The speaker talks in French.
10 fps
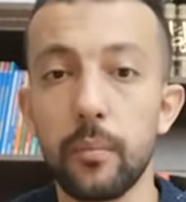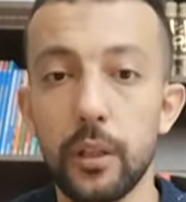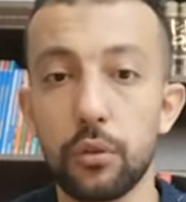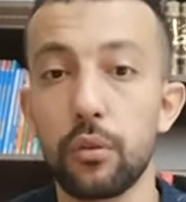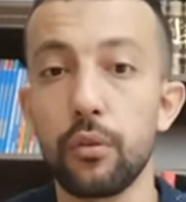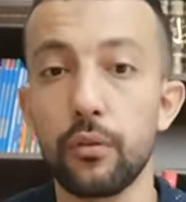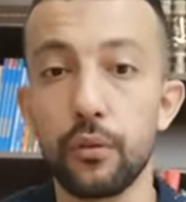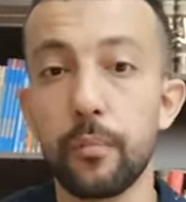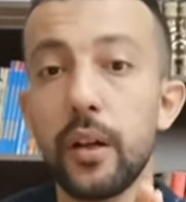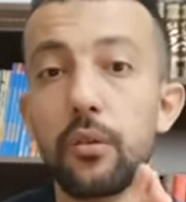parce qu'on ne
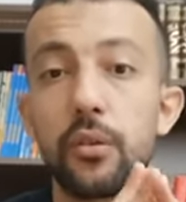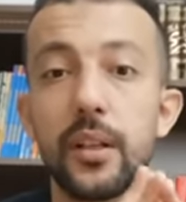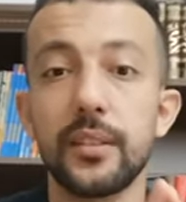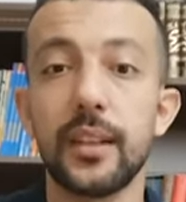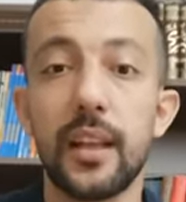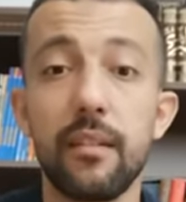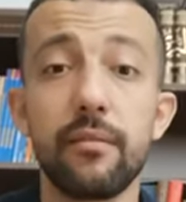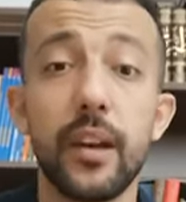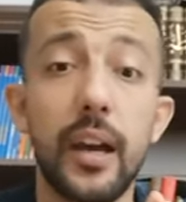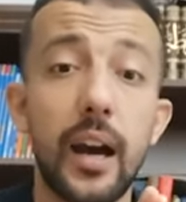veut pas que les
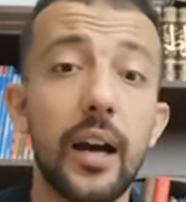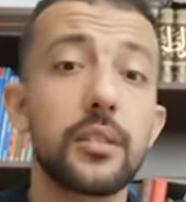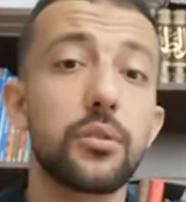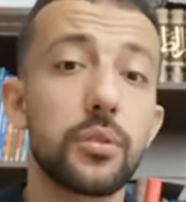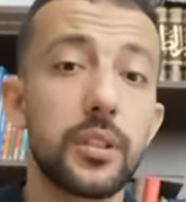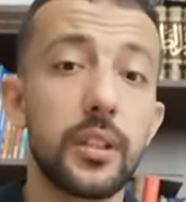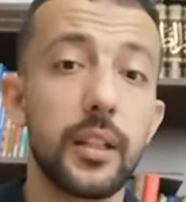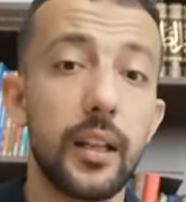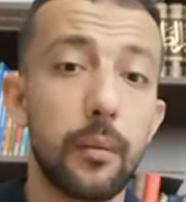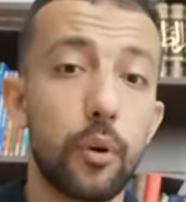élèves
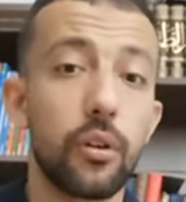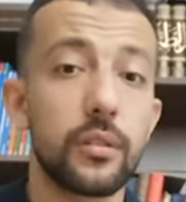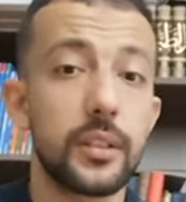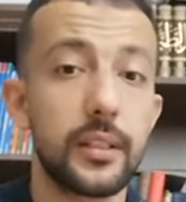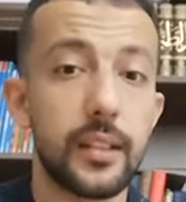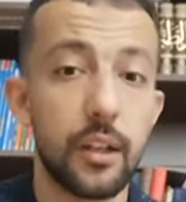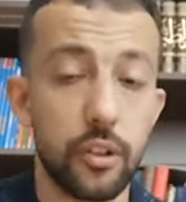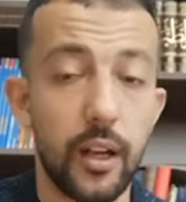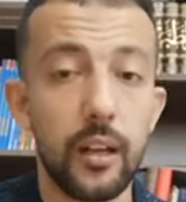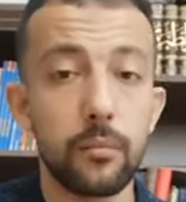associent
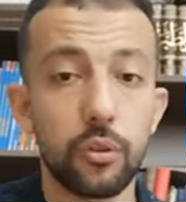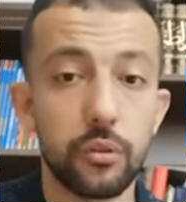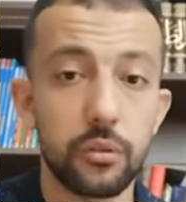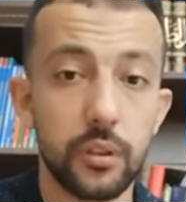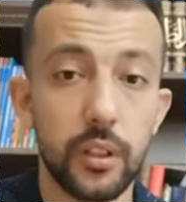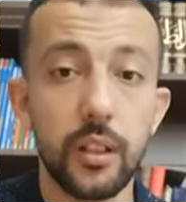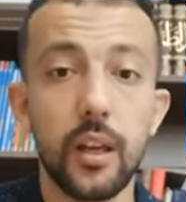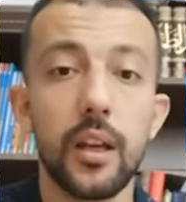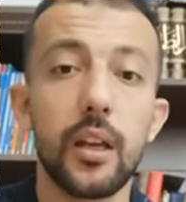l'apprentissage à la monotonie